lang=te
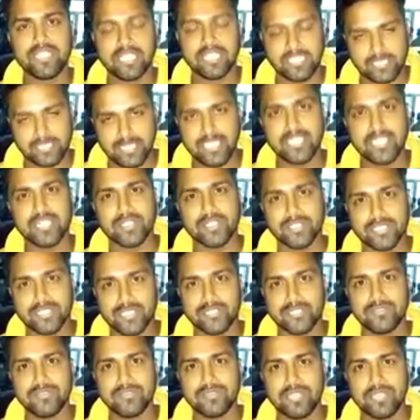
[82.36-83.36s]
ఏమండి నేను
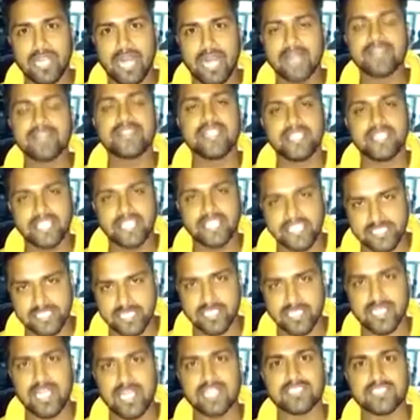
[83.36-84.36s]
తెలియగడుగుతాను అంత
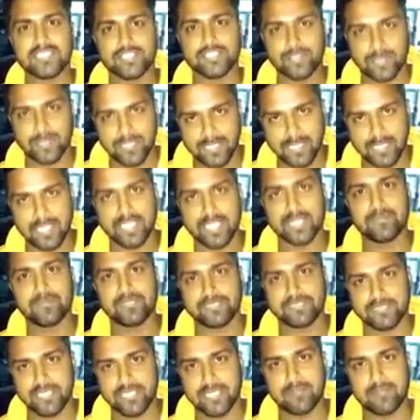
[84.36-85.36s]
నీచంగా అంత చులకంలా
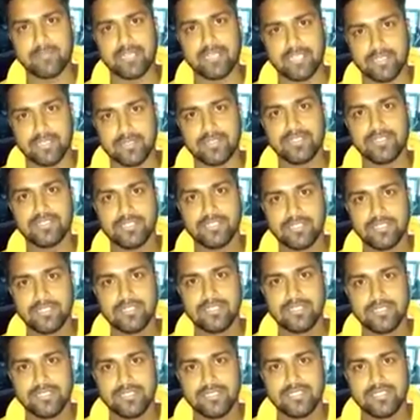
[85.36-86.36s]
కనిపిస్తున్నారు అమ్మాయిలు
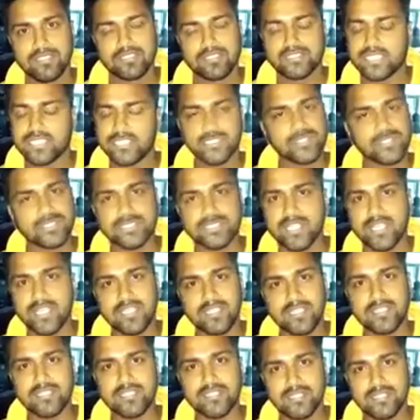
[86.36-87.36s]
సెన్స్
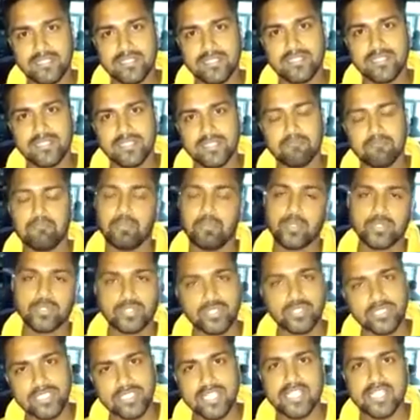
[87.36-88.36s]
ఉందా
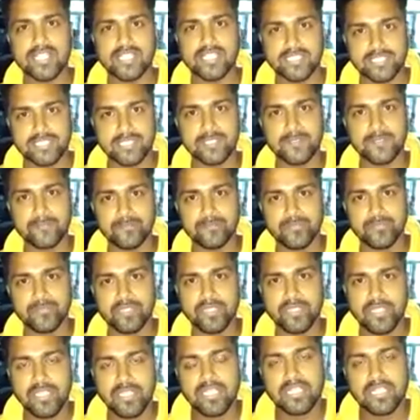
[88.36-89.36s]
బుద్ధుందా కనీసం
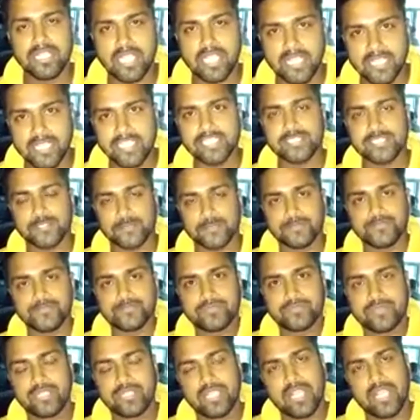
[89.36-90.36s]
కనీసం
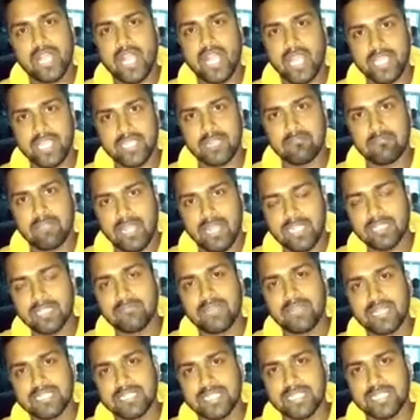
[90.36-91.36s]
ఆయన
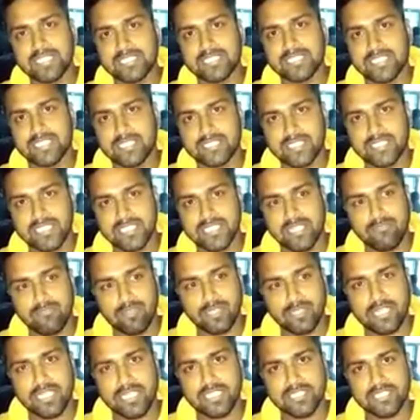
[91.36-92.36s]
మాట మాట్లాడిన తర్వాత
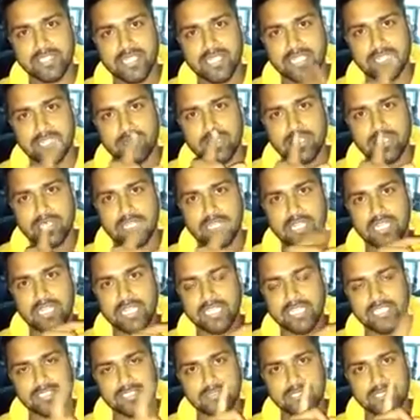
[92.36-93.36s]
ఎవరు కనీసం అక్కడ వాళ్ళు
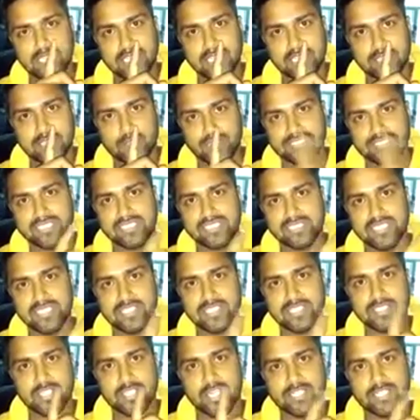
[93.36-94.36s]
కనీసం దాన్ని
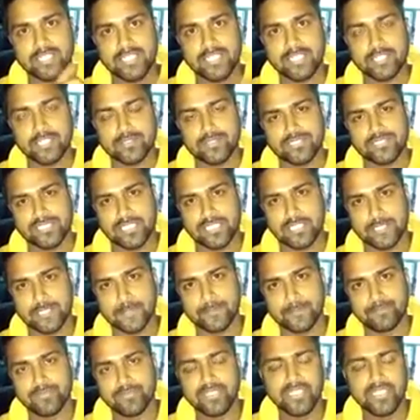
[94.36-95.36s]
క్వశ్చన్ చేయలేదు కాంట్రడిక్ట్ కూడా
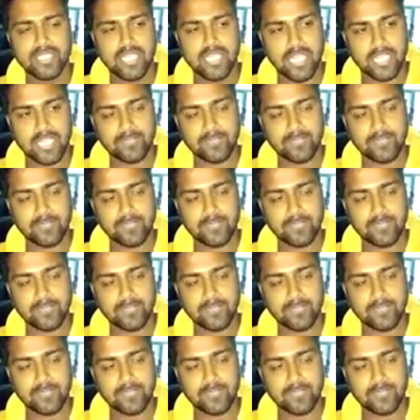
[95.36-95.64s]
చేయలేదు